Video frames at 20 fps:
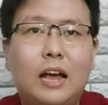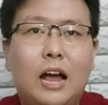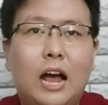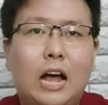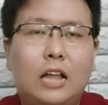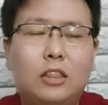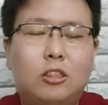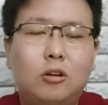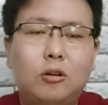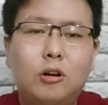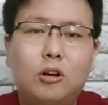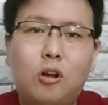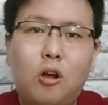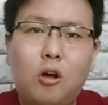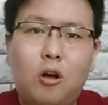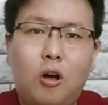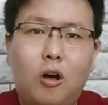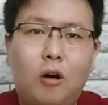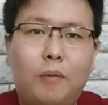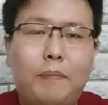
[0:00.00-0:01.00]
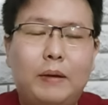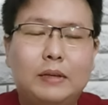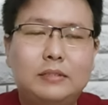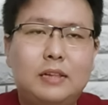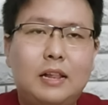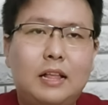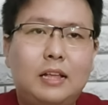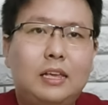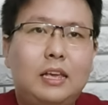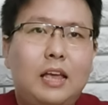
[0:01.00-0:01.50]
Atau ngerokok pas
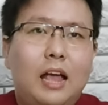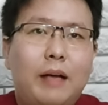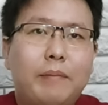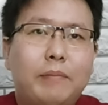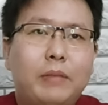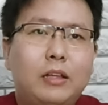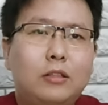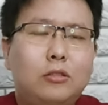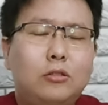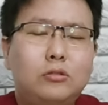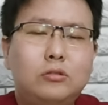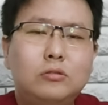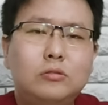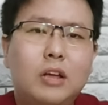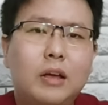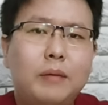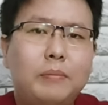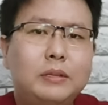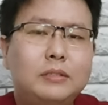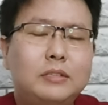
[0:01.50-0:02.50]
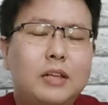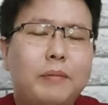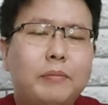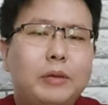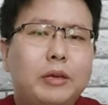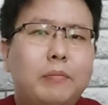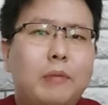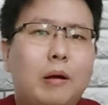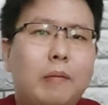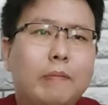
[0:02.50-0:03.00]
lagi hamil itu juga bisa
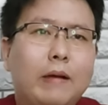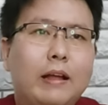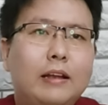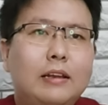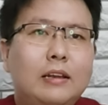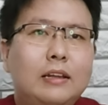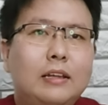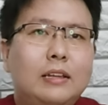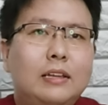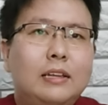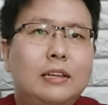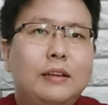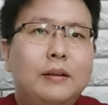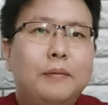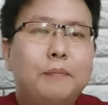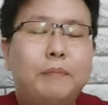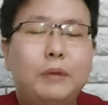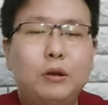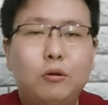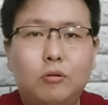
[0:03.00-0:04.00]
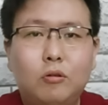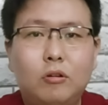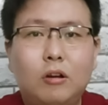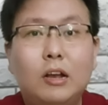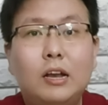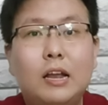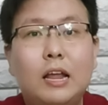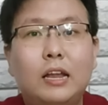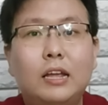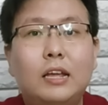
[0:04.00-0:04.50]
menyebabkan
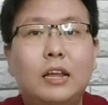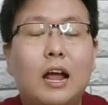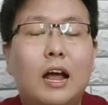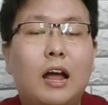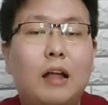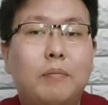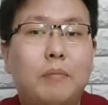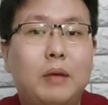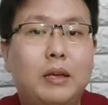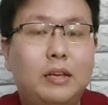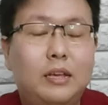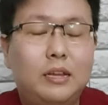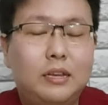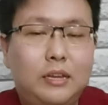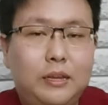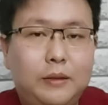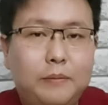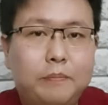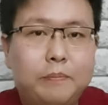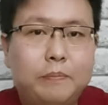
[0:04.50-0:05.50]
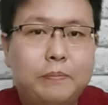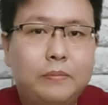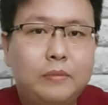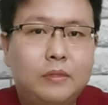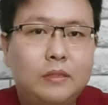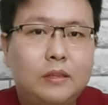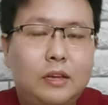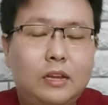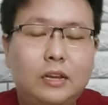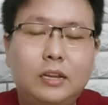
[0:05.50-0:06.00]
penurunan dari gerakan bayi ini.
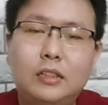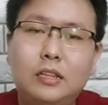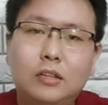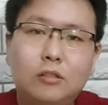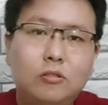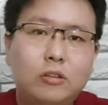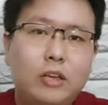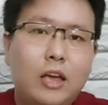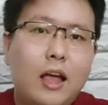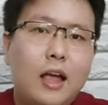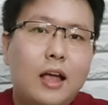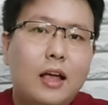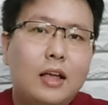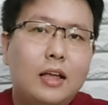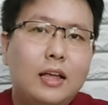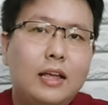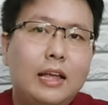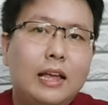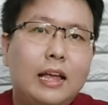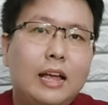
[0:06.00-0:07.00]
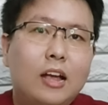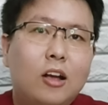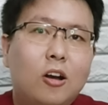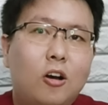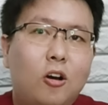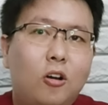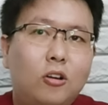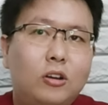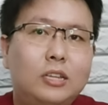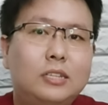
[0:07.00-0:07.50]
Ini tentunya
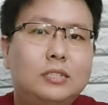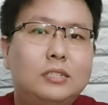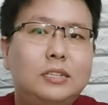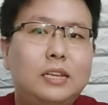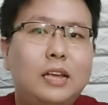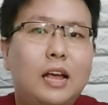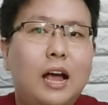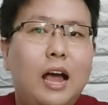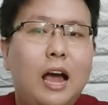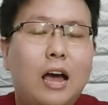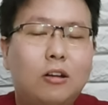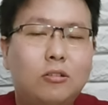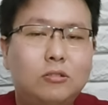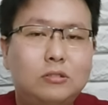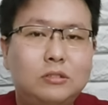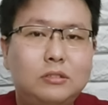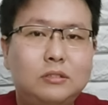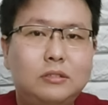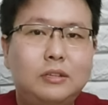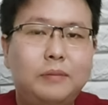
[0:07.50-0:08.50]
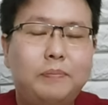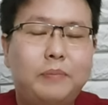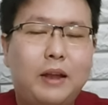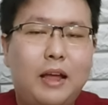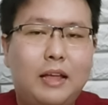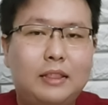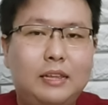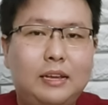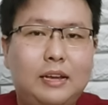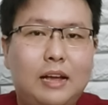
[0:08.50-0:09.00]
kondisi yang harus
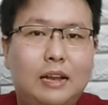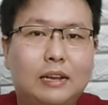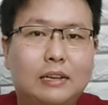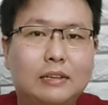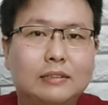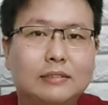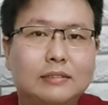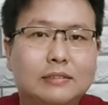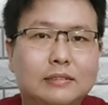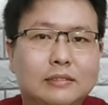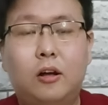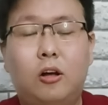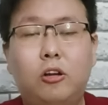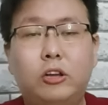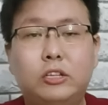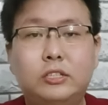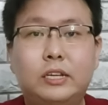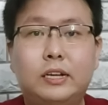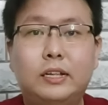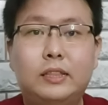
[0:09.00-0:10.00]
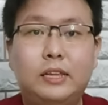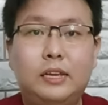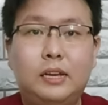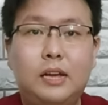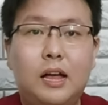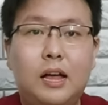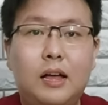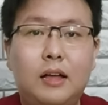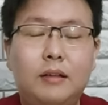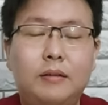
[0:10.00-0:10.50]
diperhatikan. Kondisi
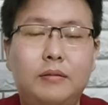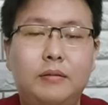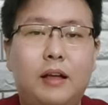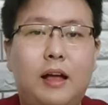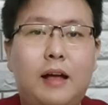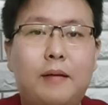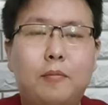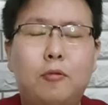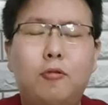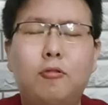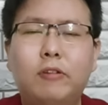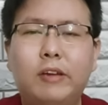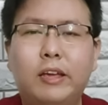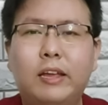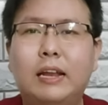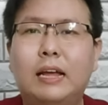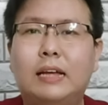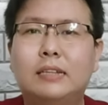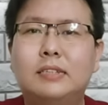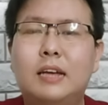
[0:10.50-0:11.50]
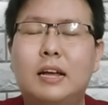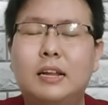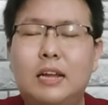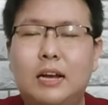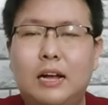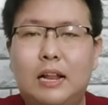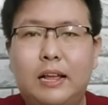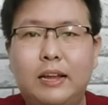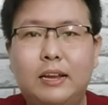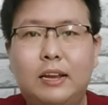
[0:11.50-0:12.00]
ketiga mungkin aja ada
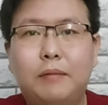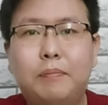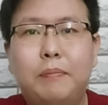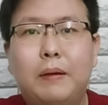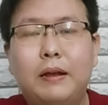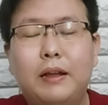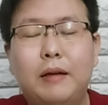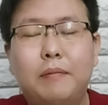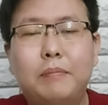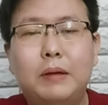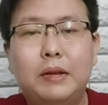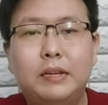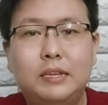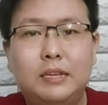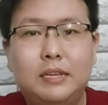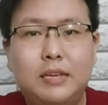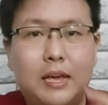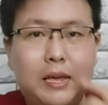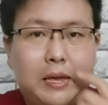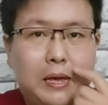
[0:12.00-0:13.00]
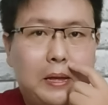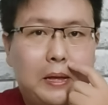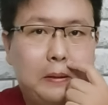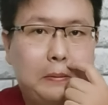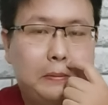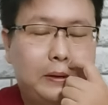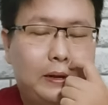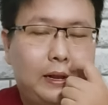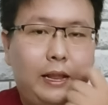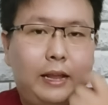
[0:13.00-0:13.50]
kelainan pada bayinya ya,
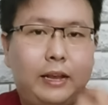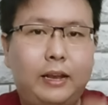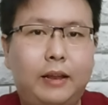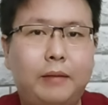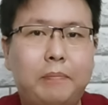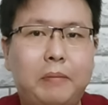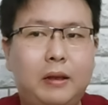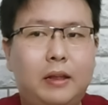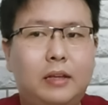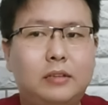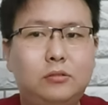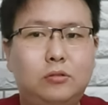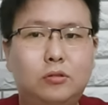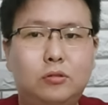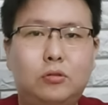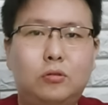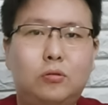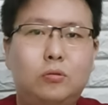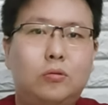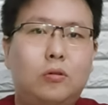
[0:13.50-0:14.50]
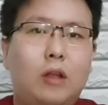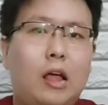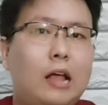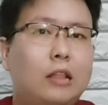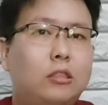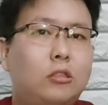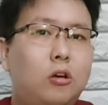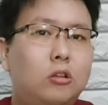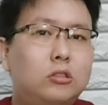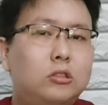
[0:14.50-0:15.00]
kelainan pada struktur tulang
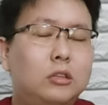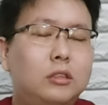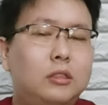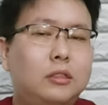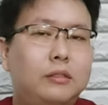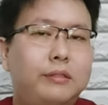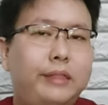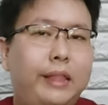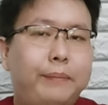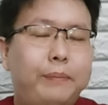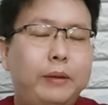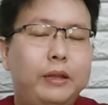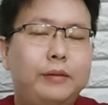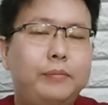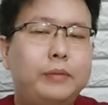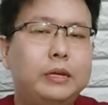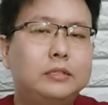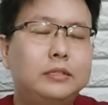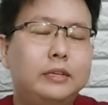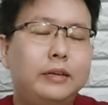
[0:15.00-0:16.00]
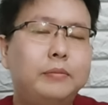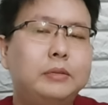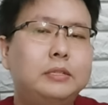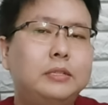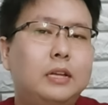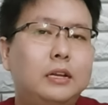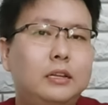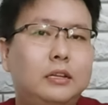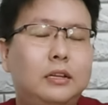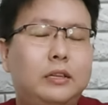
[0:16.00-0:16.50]
atau otot. Tapi ini biasanya
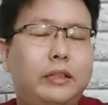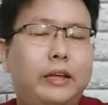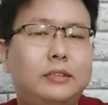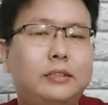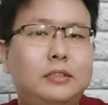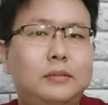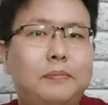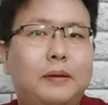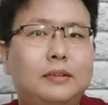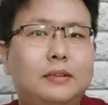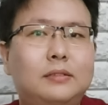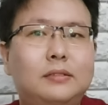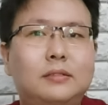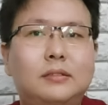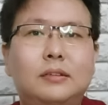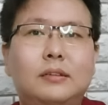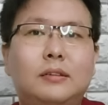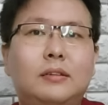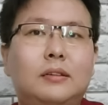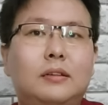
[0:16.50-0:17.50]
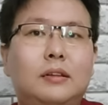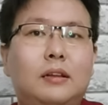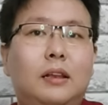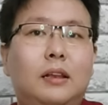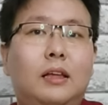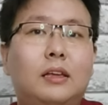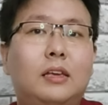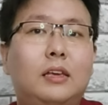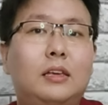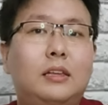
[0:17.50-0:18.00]
bisa dideteksi pas
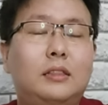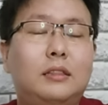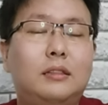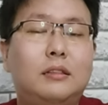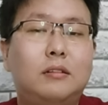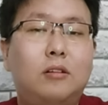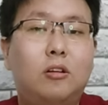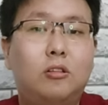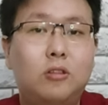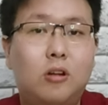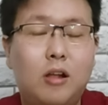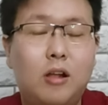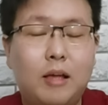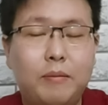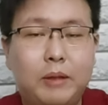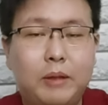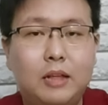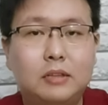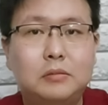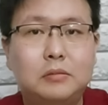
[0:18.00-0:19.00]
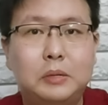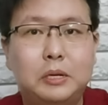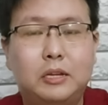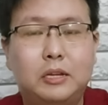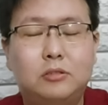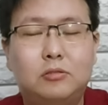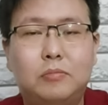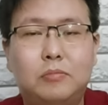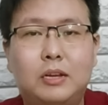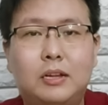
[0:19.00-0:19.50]
lagi kontrol kehamilan
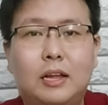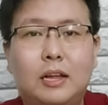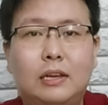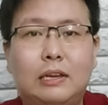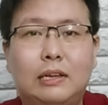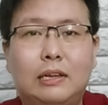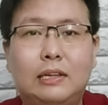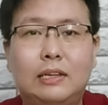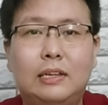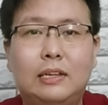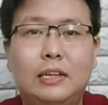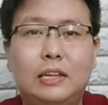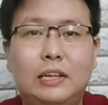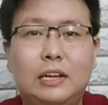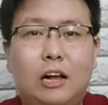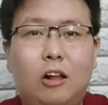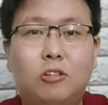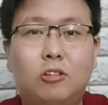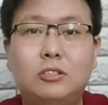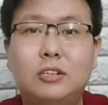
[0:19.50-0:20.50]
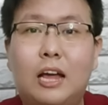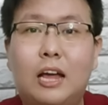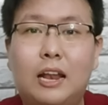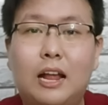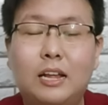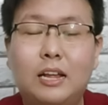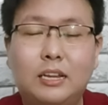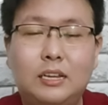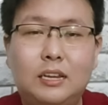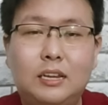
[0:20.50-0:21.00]
sebenarnya. Cuman kan kalau
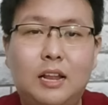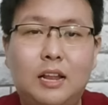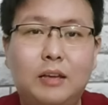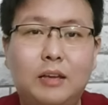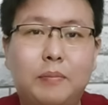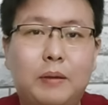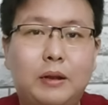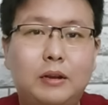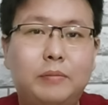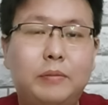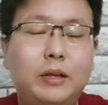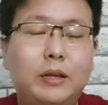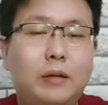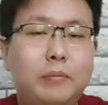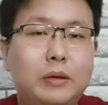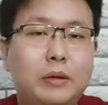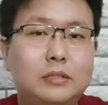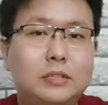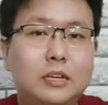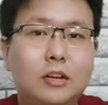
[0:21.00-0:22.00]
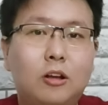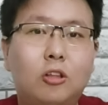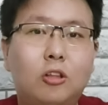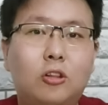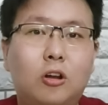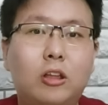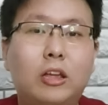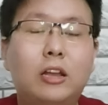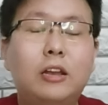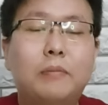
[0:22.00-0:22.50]
sekarang ini lagi pandemi kan biasanya
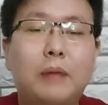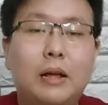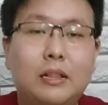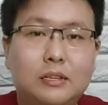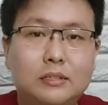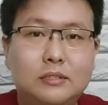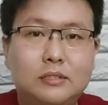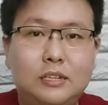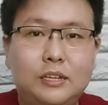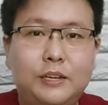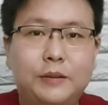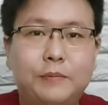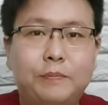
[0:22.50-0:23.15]
kontrolnya dibatasi.